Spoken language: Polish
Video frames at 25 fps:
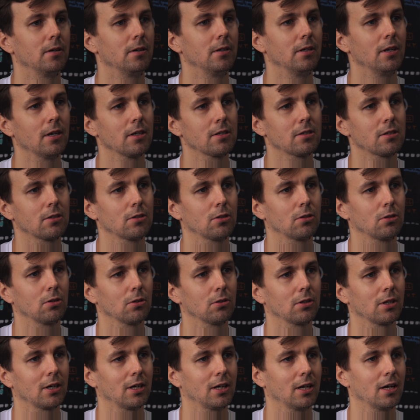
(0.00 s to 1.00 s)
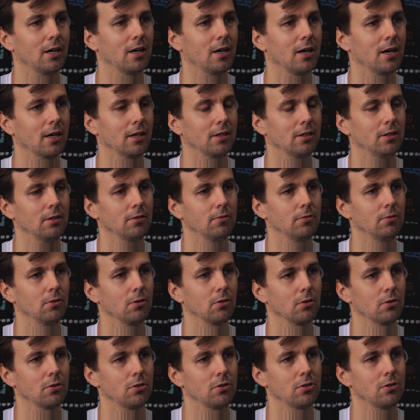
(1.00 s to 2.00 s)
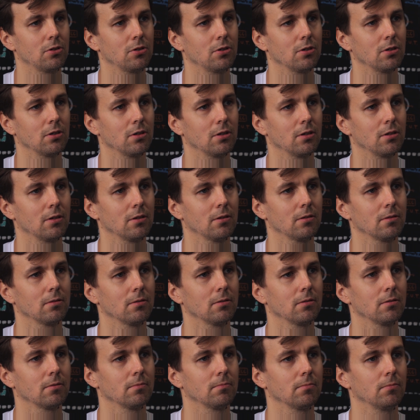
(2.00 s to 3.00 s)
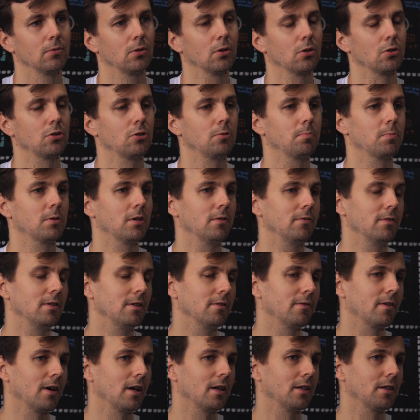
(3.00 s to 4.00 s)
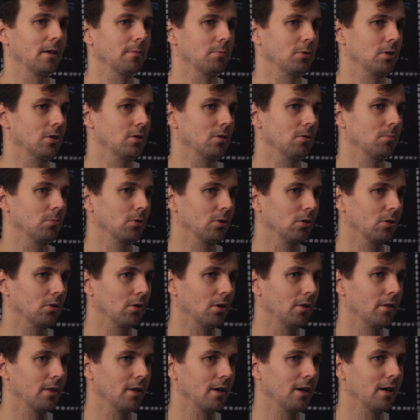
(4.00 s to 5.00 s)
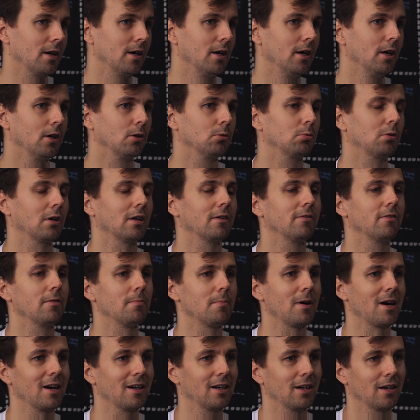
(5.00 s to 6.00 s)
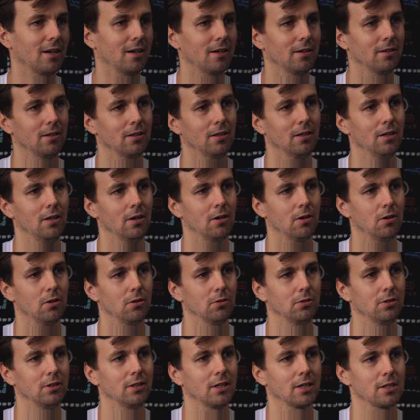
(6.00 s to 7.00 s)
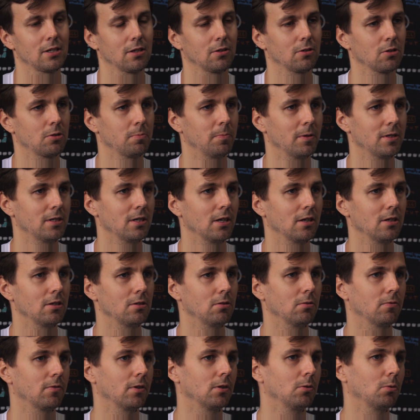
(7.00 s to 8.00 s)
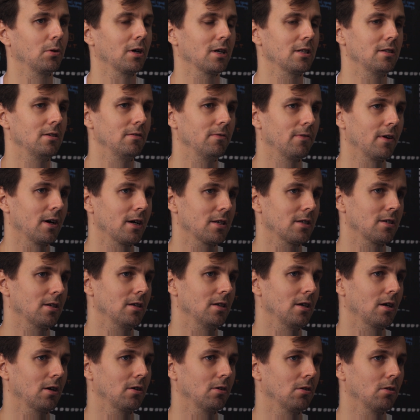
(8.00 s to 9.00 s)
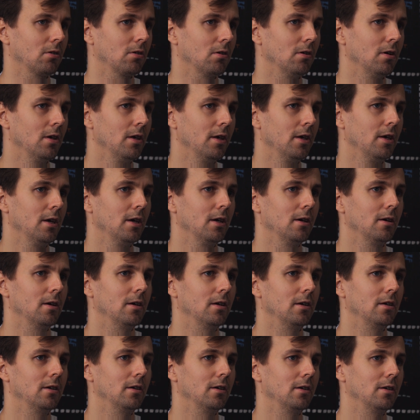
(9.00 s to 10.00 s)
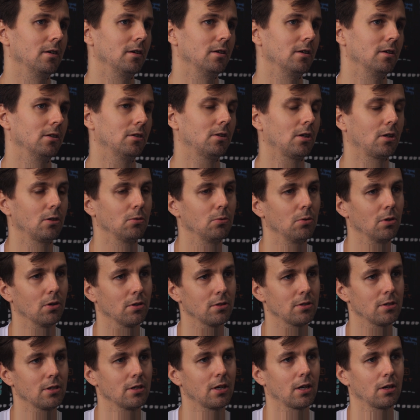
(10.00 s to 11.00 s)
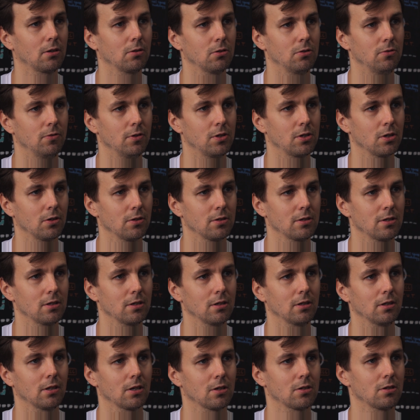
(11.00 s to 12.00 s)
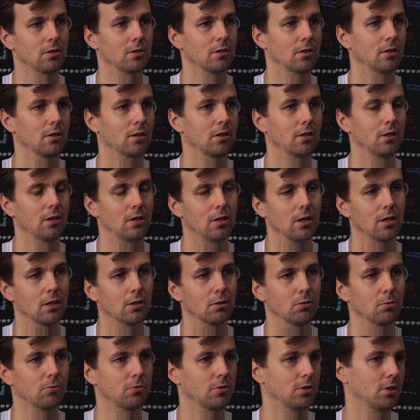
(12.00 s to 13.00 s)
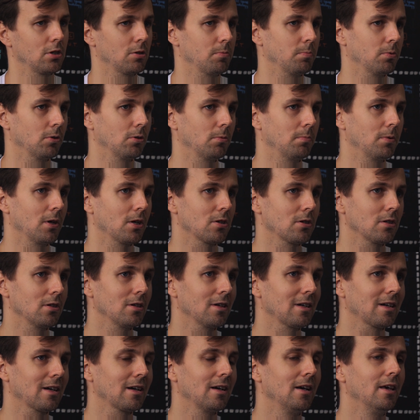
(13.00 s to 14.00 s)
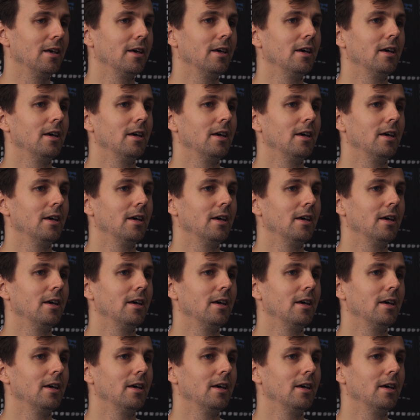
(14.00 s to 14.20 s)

Y, jest to taka aktywność y, dość przewidywalna, przez co monotonna, która wymaga od nas jako specjalistów edukacji Was, jako y, trenujących, jako ćwiczących, naszych klientów czy też podopiecznych.